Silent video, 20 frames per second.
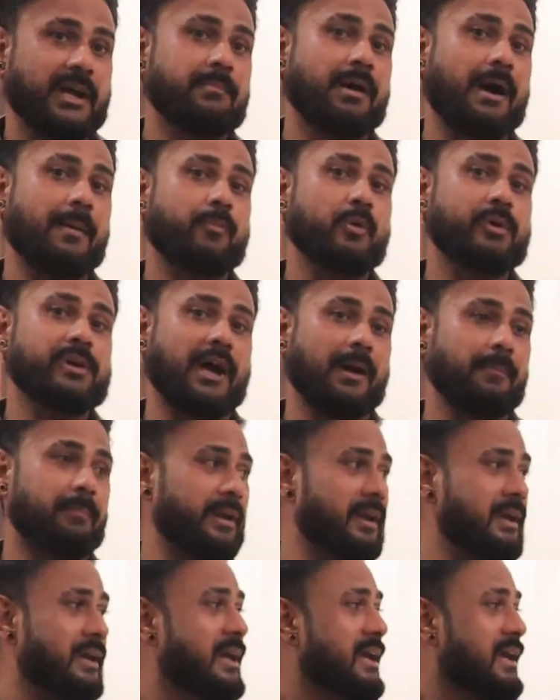हम आपको यहाँ
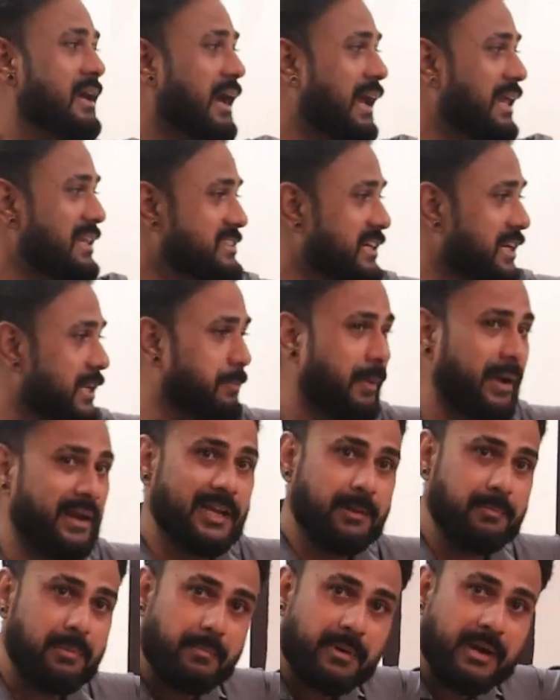पे एल
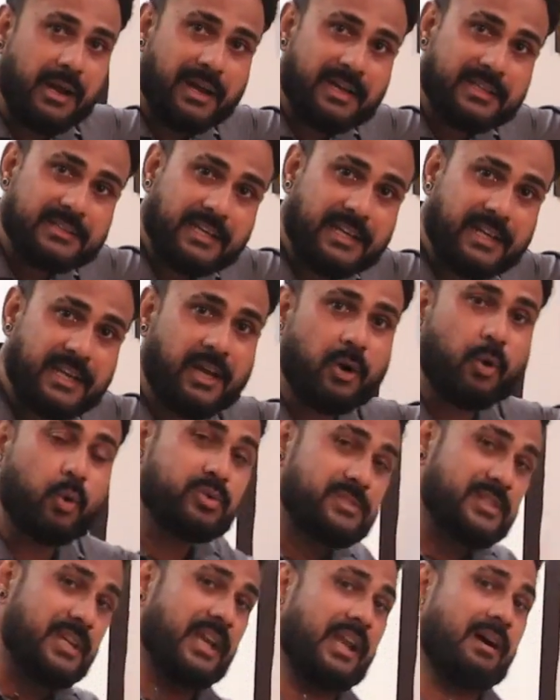पैनल भी बना के दे रहे हैं
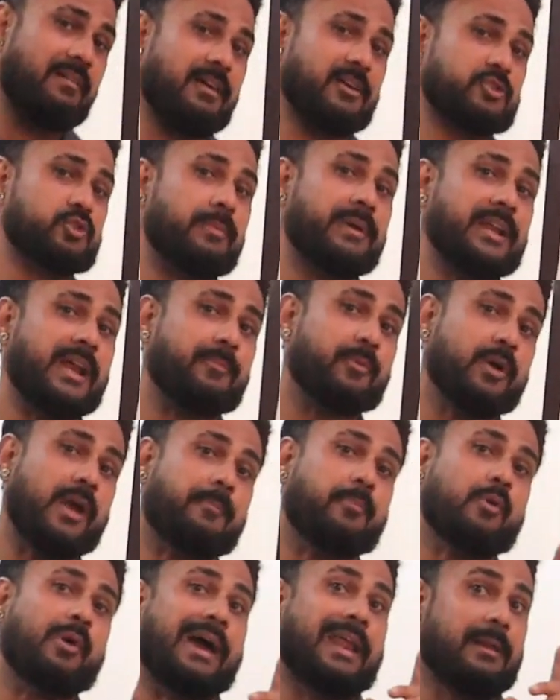उसके अलावा जो मैंने आपको
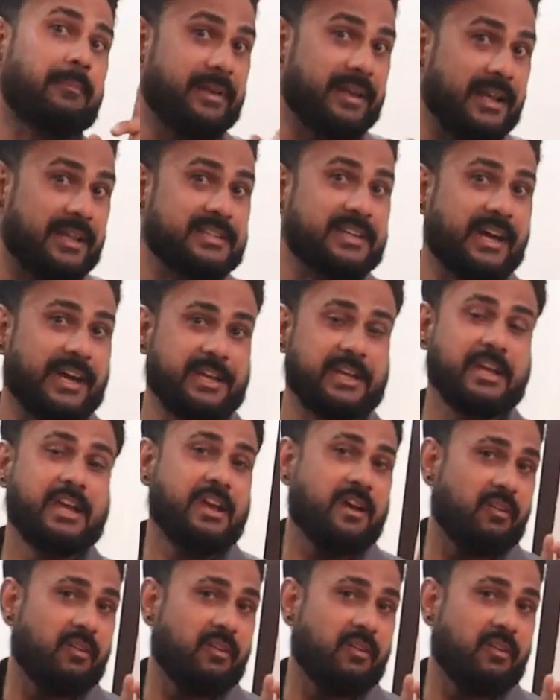आपको एलमीरा दिखाई